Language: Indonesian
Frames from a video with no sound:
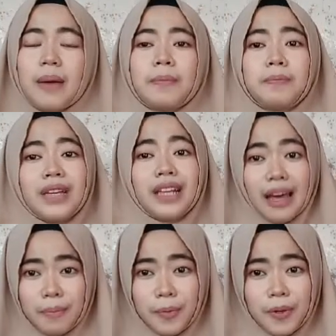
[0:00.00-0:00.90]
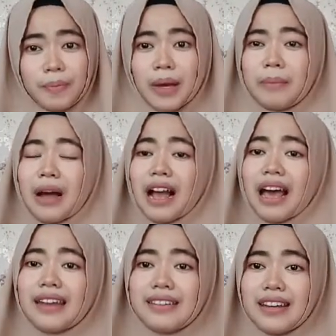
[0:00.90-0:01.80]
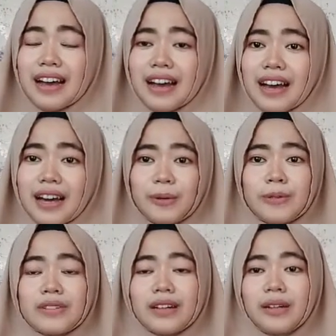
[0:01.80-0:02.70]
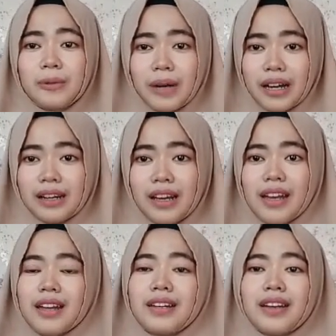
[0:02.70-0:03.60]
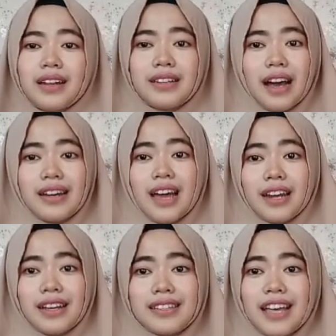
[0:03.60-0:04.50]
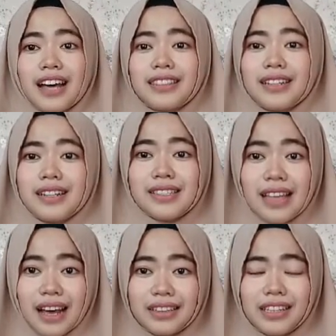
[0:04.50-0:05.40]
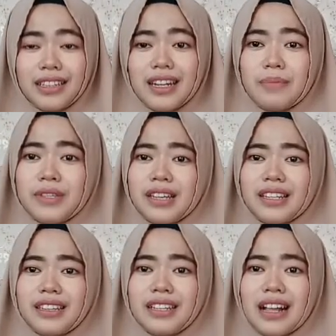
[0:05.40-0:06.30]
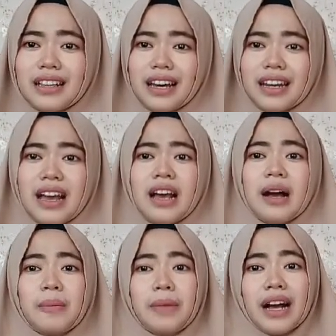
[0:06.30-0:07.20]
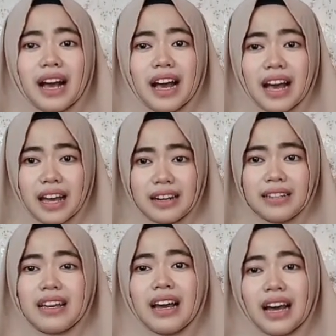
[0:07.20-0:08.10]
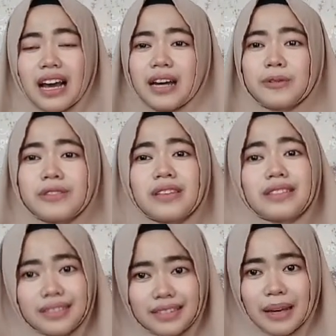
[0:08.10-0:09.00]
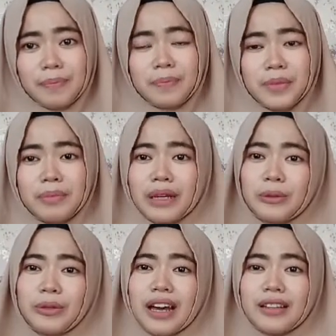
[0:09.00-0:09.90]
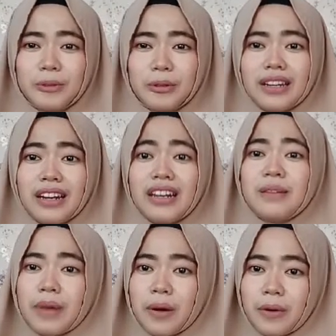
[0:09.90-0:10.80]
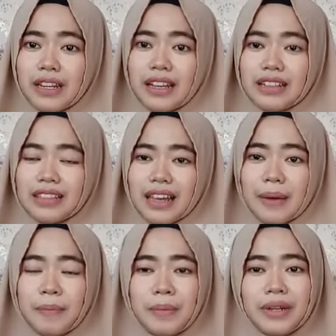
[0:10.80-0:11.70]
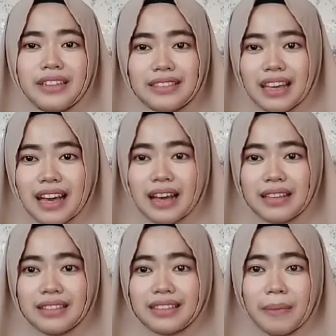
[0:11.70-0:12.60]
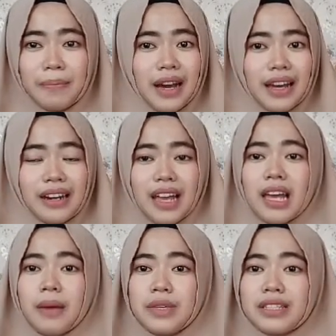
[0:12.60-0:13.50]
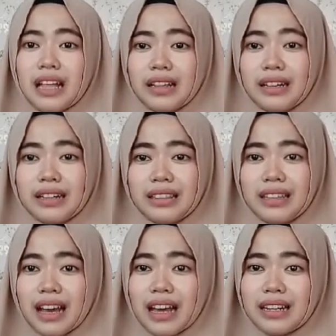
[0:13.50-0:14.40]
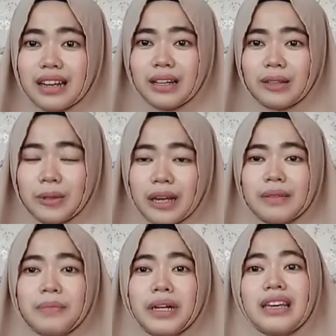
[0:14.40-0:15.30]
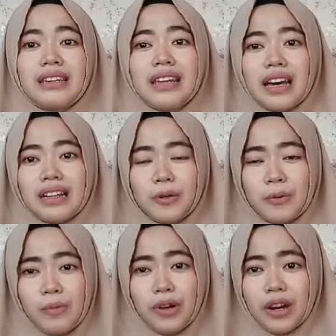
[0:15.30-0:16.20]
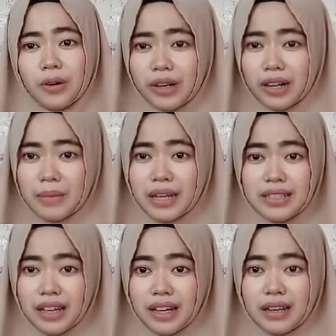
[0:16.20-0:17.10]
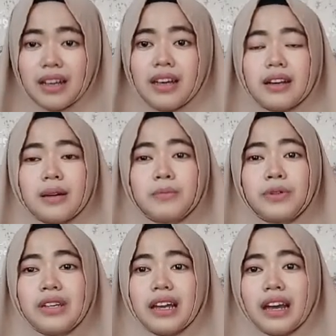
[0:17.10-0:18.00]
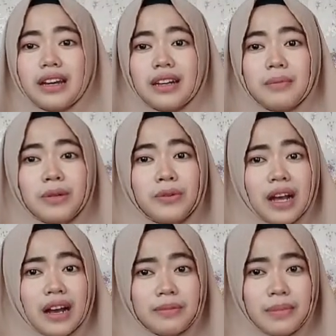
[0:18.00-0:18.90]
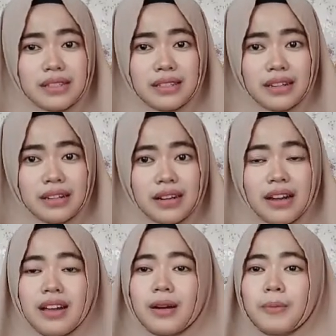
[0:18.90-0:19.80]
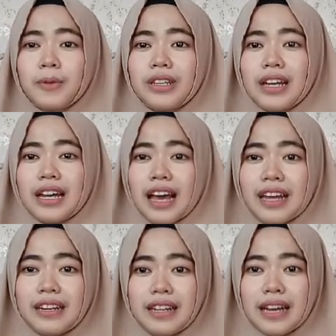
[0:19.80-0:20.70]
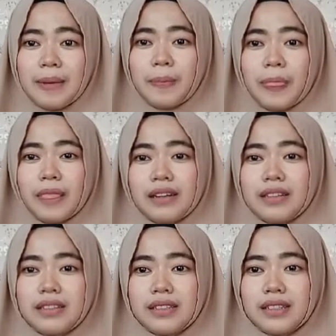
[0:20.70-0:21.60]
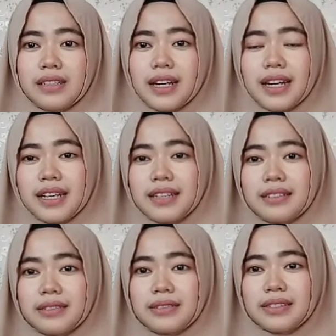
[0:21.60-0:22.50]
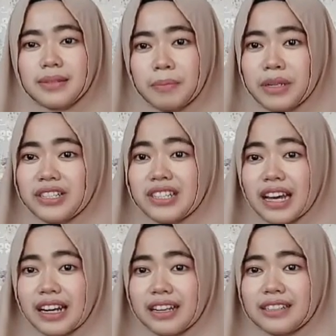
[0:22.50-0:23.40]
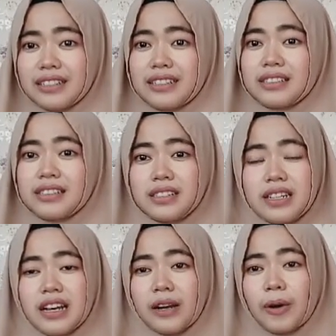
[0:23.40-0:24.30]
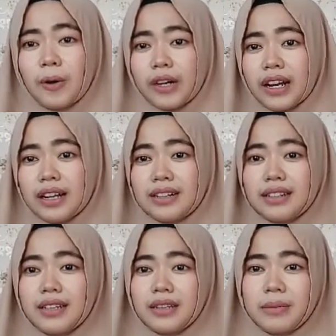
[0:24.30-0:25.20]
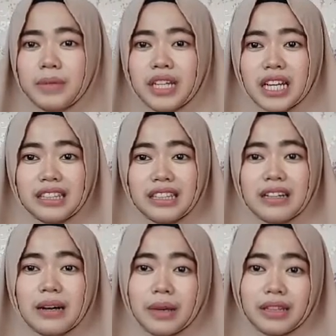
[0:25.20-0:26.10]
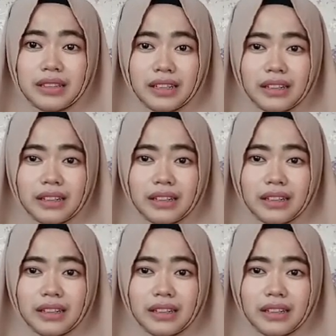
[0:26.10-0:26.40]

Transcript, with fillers: Bila pun memang Anda harus keluar dengan keadaan yang sangat terdesak dan tidak bisa ditinggalkan, maka Anda harus tetap mematuhi aturan dan himbauan yang telah pemerintah tetapkan. Misalkan ketika Anda keluar menghindari kerumunan orang banyak, kemudian Anda menggunakan masker, kemudian Anda uh, berjarak dengan orang lebih dari 3 meter